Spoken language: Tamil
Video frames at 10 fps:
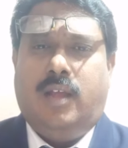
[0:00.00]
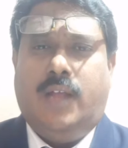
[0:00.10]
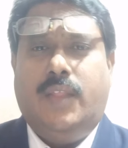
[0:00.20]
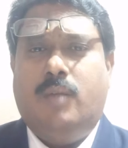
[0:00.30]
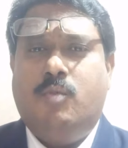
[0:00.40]

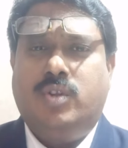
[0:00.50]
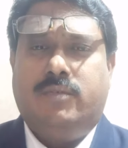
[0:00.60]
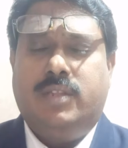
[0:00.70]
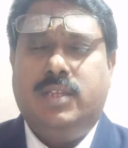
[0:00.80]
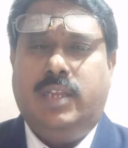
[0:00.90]
அந்த
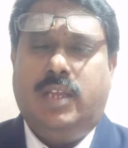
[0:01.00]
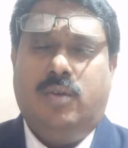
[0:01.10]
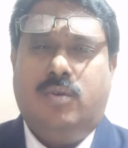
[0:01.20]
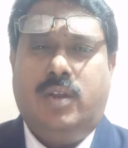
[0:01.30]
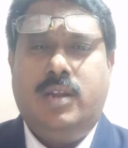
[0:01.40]
அமௌண்ட்டை வந்து
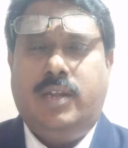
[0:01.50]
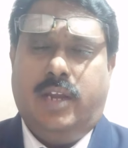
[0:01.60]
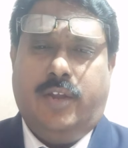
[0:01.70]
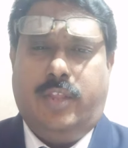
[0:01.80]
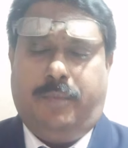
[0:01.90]
நீங்கள் லோனை
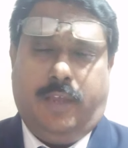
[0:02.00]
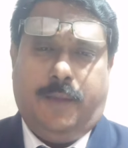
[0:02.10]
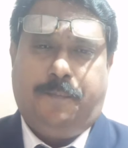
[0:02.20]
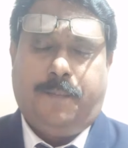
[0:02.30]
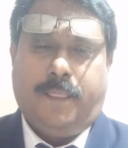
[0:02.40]
நீங்கள் எடுத்துப்பீங்க
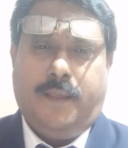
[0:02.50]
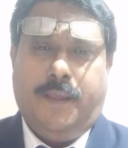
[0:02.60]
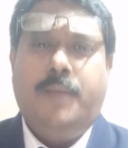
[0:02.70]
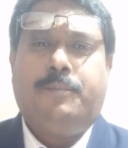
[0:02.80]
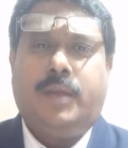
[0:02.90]

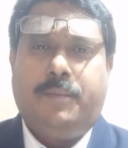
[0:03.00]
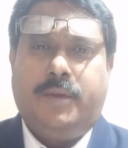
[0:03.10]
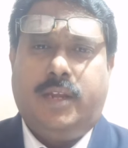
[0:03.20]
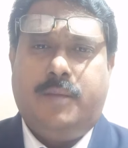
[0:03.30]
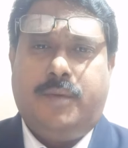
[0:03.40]
ஏ
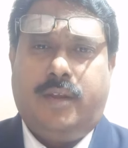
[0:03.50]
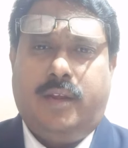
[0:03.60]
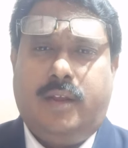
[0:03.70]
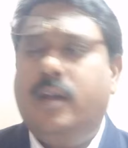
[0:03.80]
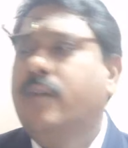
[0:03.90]
ப்ராப்பர்ட்டி என்ன
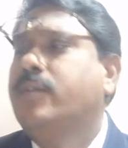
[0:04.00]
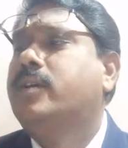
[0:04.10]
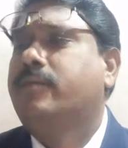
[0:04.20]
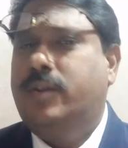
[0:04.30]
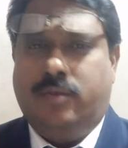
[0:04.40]
பண்ணுறீங்கன்னா
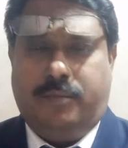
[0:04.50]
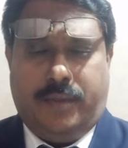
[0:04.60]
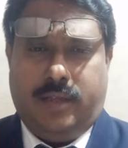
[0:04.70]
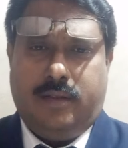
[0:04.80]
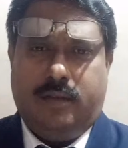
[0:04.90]
அவருக்கு விட்டு
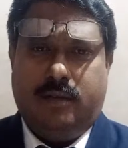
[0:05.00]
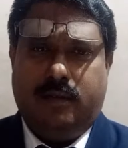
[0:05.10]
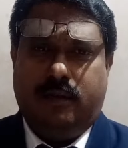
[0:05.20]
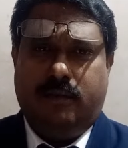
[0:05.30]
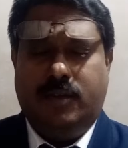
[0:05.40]
கொடுப்பீங்க
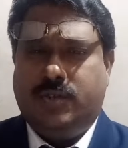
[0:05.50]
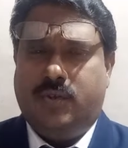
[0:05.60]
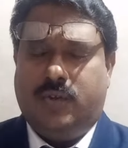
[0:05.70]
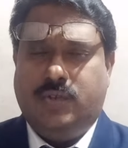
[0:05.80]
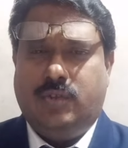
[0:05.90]

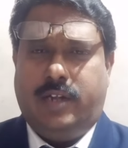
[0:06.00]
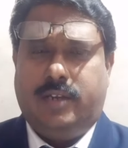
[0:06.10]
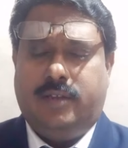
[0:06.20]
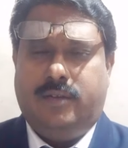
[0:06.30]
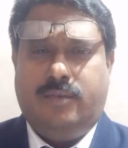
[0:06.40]
வச்சுக்கோங்கன்னு
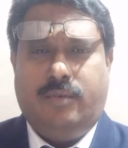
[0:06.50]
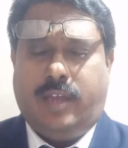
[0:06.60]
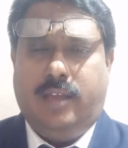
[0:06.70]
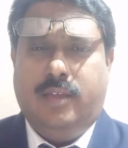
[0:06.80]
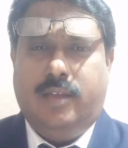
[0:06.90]
சொல்லிட்டு
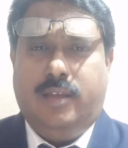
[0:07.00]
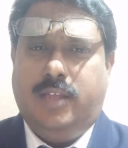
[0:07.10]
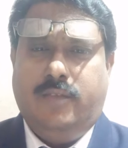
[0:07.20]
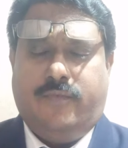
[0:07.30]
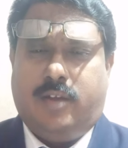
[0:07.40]
ஓகே
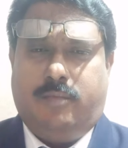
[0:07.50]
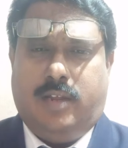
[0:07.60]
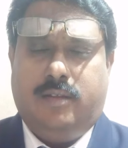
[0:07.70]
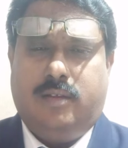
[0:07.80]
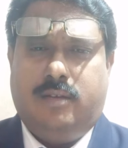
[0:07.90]
இது
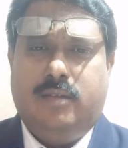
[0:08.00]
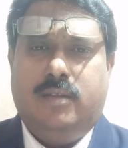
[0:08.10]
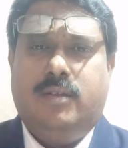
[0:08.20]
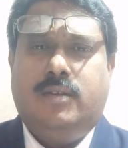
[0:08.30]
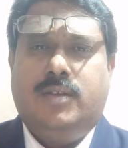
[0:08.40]
ஃபார்முலா
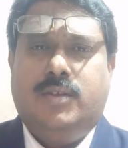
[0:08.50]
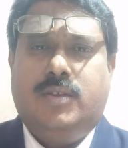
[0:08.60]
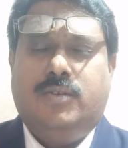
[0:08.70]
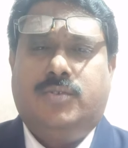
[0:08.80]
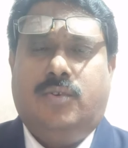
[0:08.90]

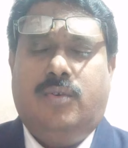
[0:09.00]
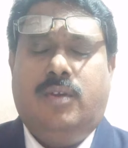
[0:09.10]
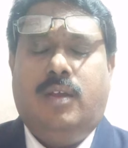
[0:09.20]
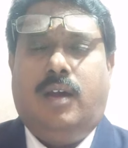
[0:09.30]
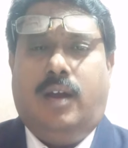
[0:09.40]
ஸோ
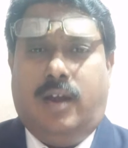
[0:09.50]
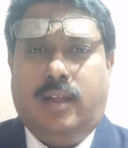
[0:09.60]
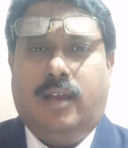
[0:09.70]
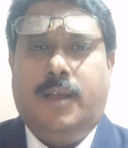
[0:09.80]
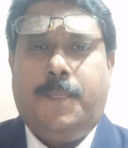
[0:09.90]

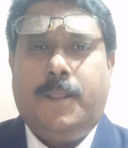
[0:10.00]
ஆனால்